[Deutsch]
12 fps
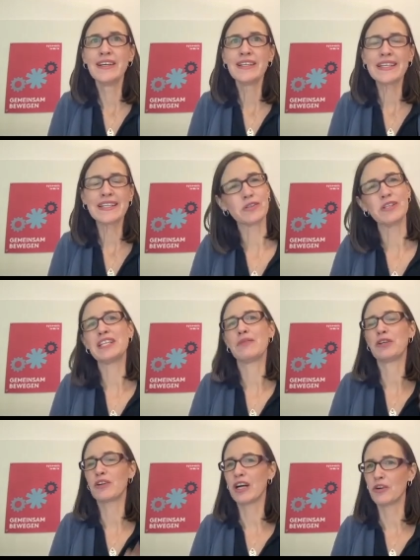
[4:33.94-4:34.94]
Jetzt soll es
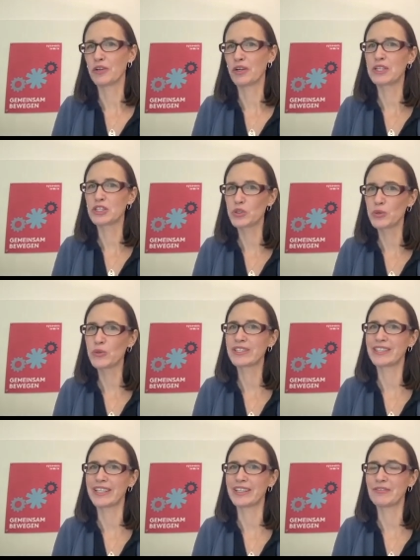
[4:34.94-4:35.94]
aber doch auch noch mal
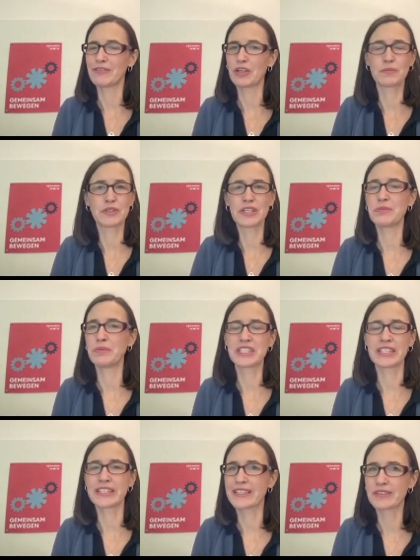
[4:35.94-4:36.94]
schön sein. Warum soll ich mich
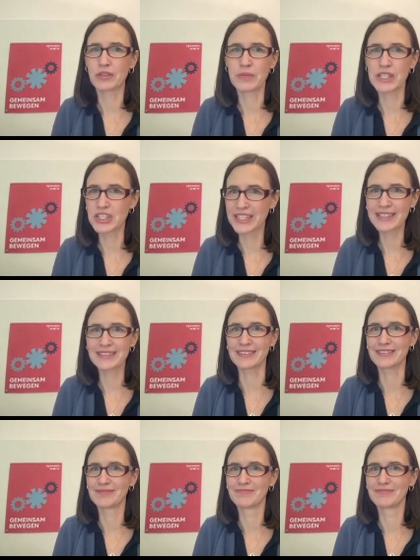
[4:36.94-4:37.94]
denn jetzt noch mal
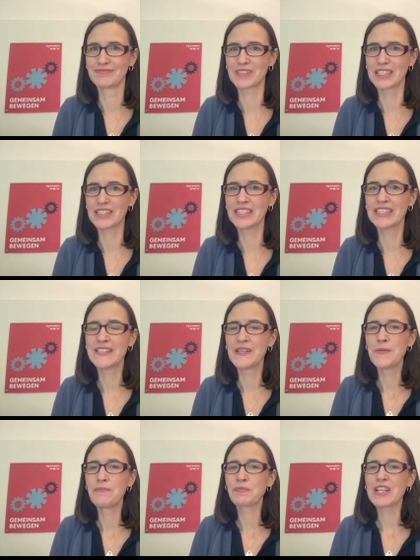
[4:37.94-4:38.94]
stressen? Ja? Ne?
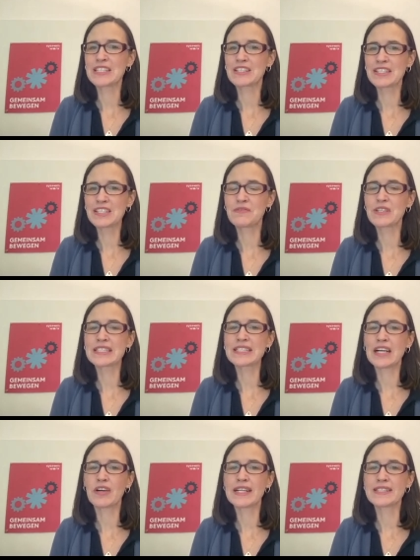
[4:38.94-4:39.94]
Also das
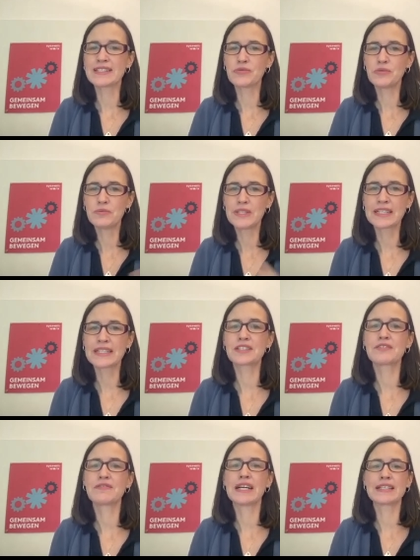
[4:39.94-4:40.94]
wirklich auch als
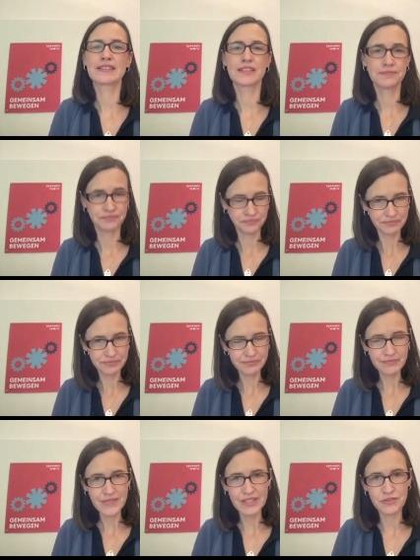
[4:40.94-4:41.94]
Übergangsphase
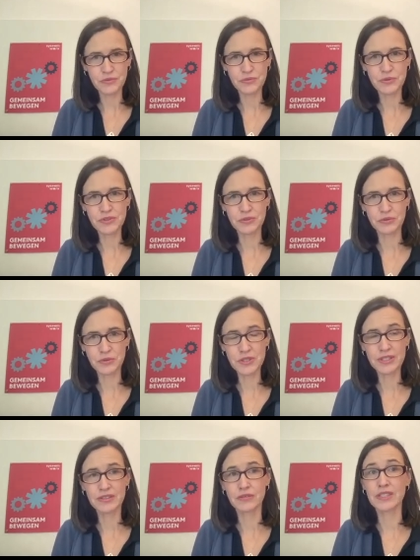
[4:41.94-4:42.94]
zu, zu
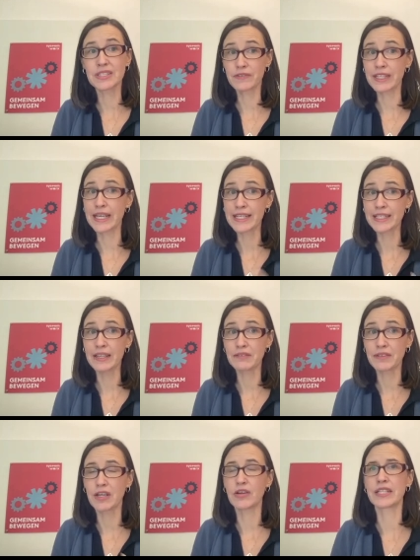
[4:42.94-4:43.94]
nutzen und es vielleicht
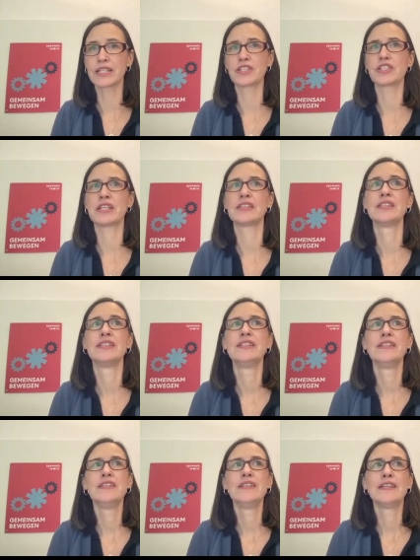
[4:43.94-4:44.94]
einfach auch an der Stelle
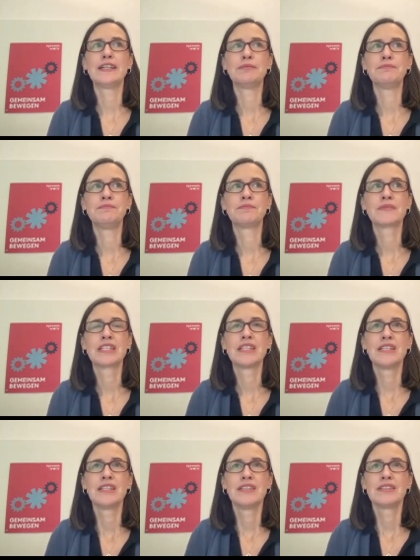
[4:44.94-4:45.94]
ähm,
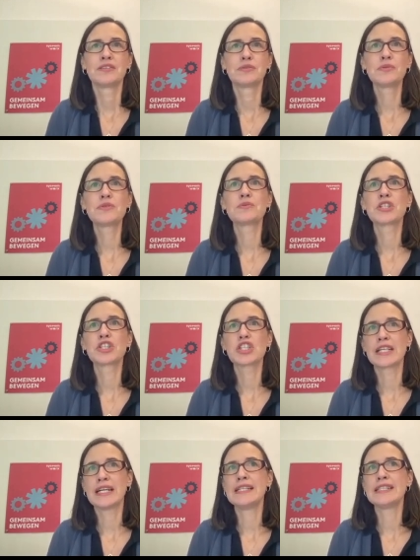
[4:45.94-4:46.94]
so zu
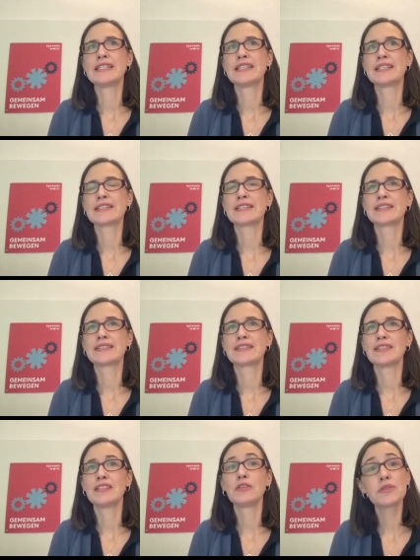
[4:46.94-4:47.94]
gestalten, dass
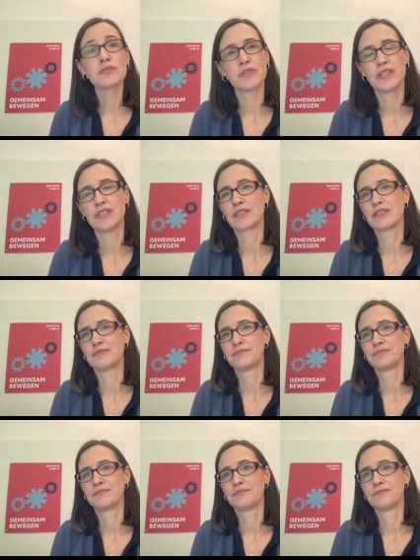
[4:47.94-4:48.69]
es lustvoll ist